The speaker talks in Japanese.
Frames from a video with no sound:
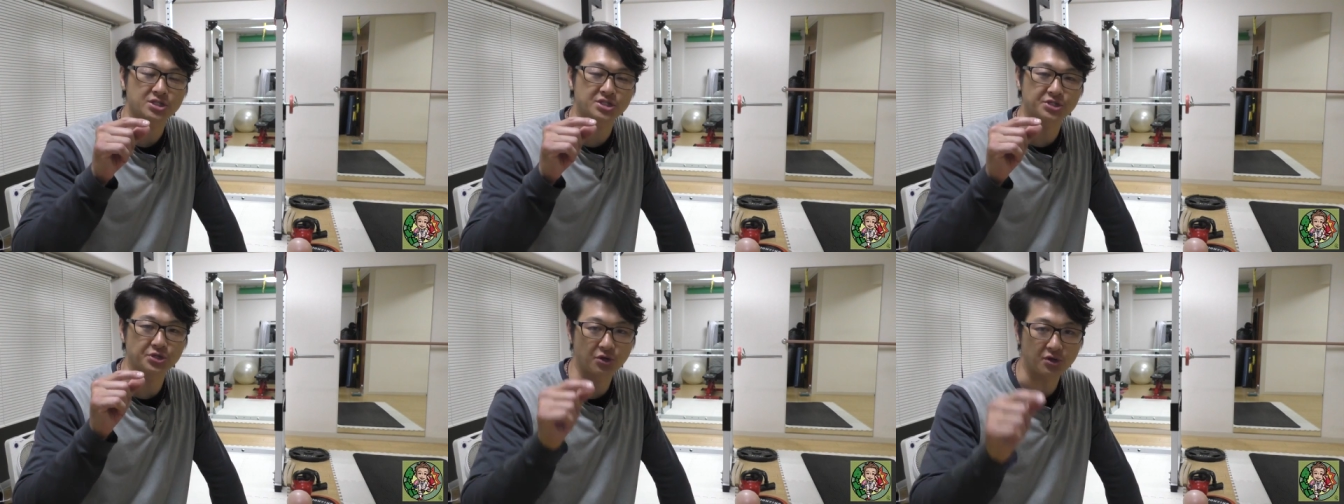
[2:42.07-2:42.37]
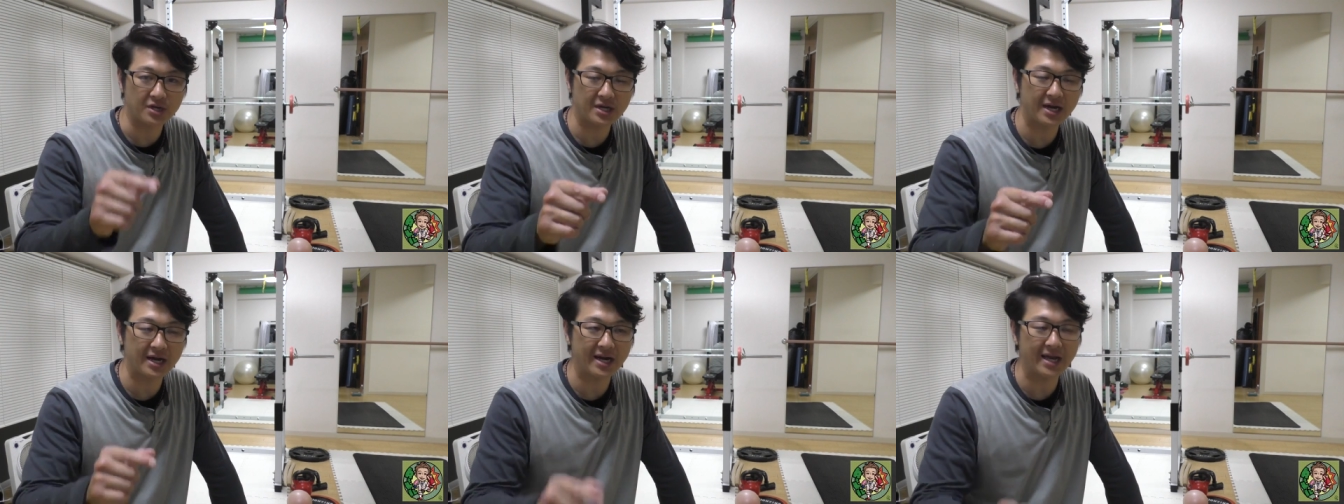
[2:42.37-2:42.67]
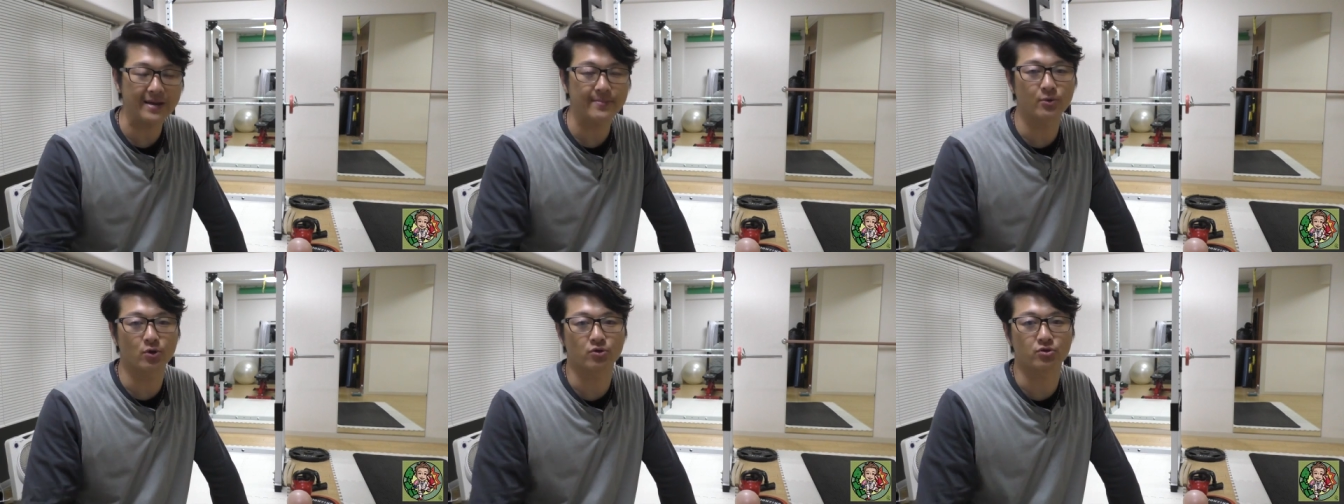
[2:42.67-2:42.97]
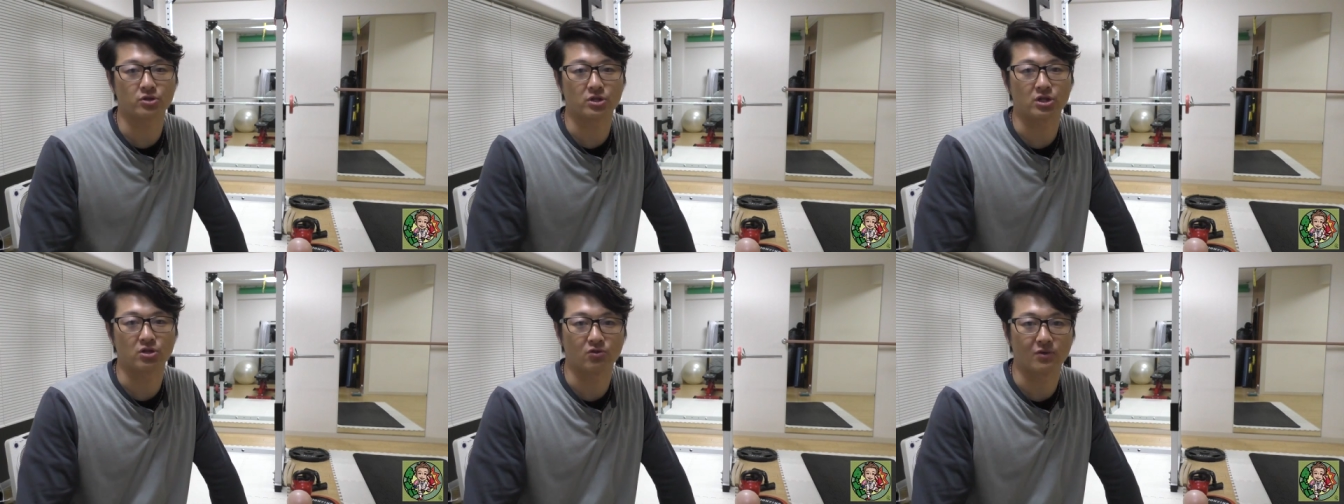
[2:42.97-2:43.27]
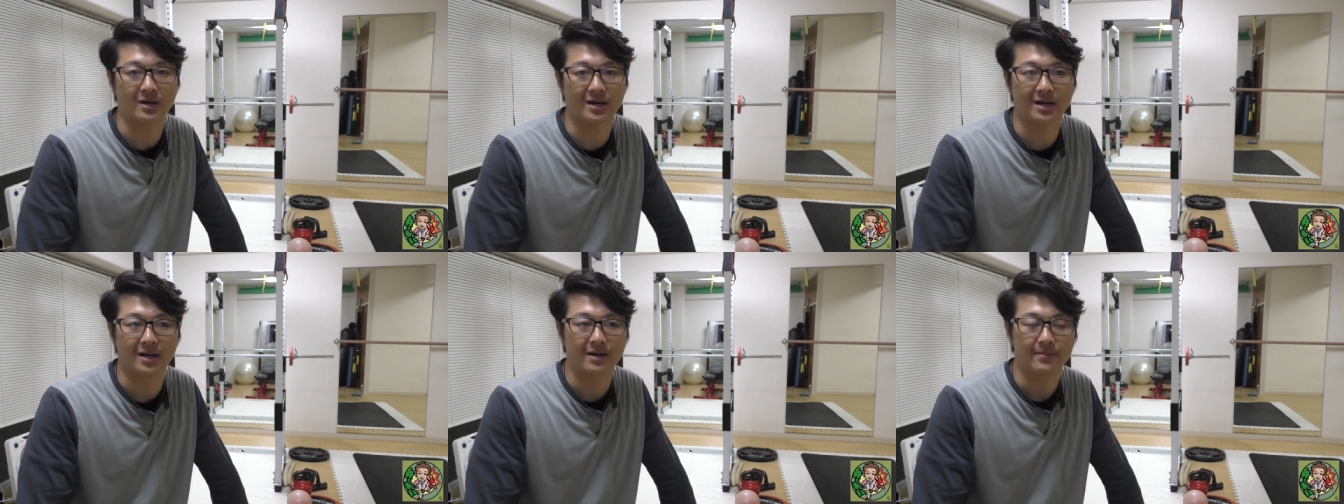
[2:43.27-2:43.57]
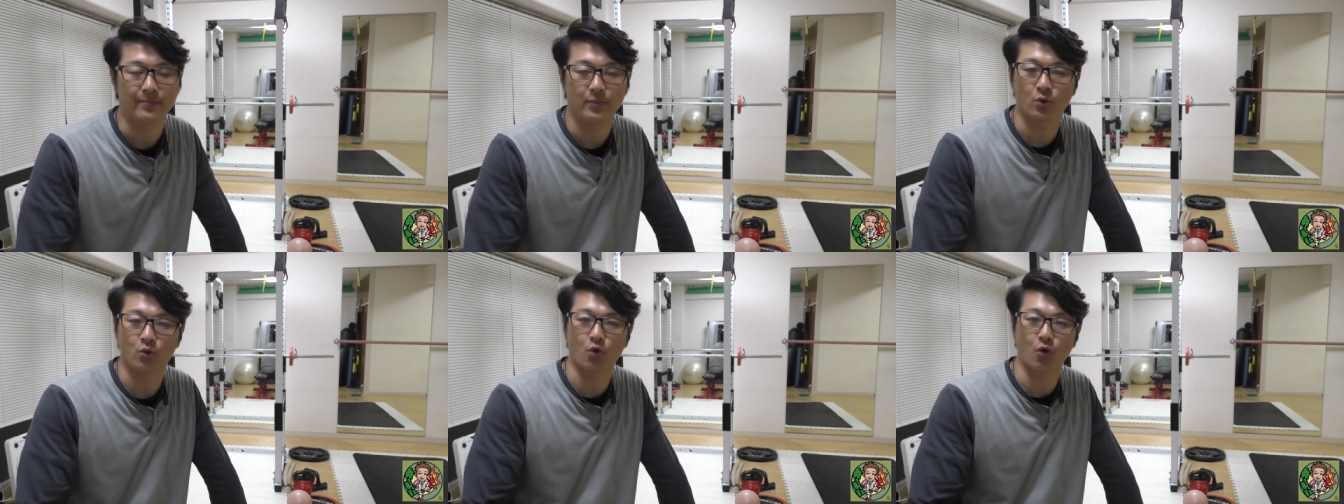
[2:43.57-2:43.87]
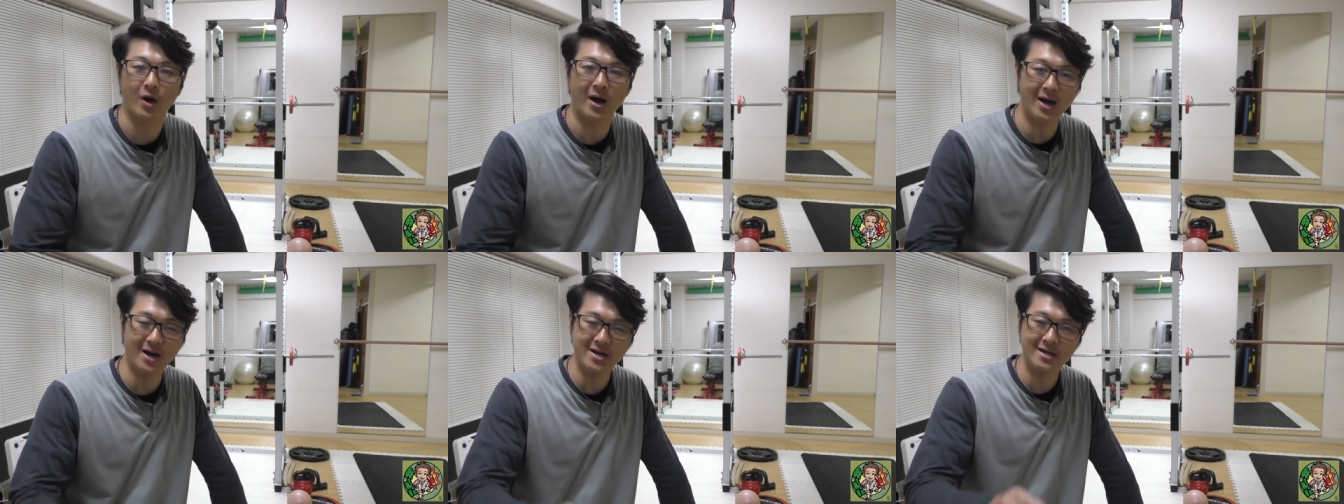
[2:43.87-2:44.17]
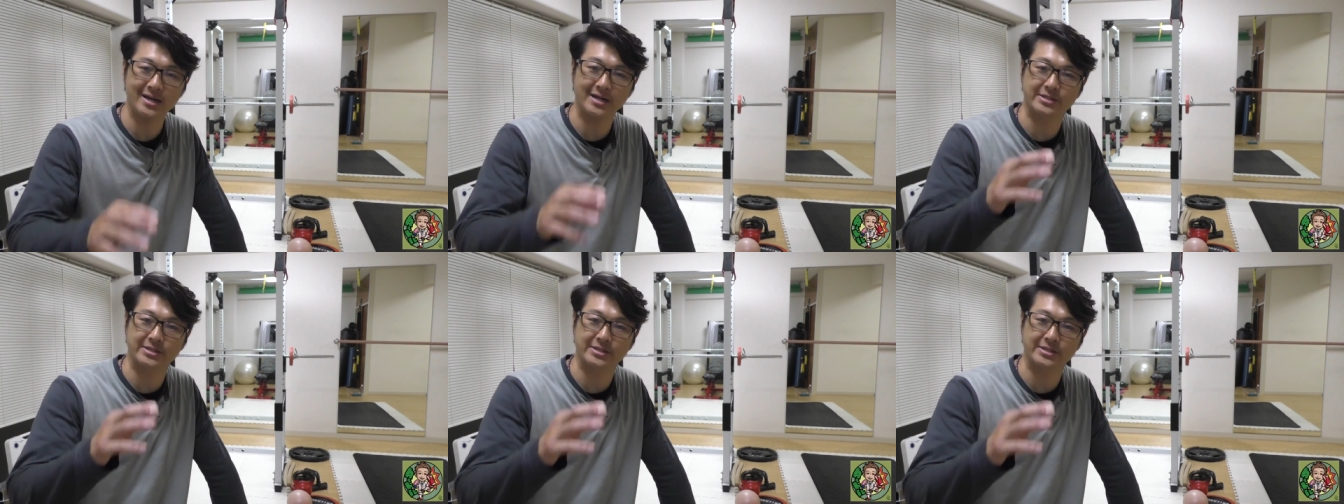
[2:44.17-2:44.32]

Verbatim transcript: 塩辛いものっていうのはもうご飯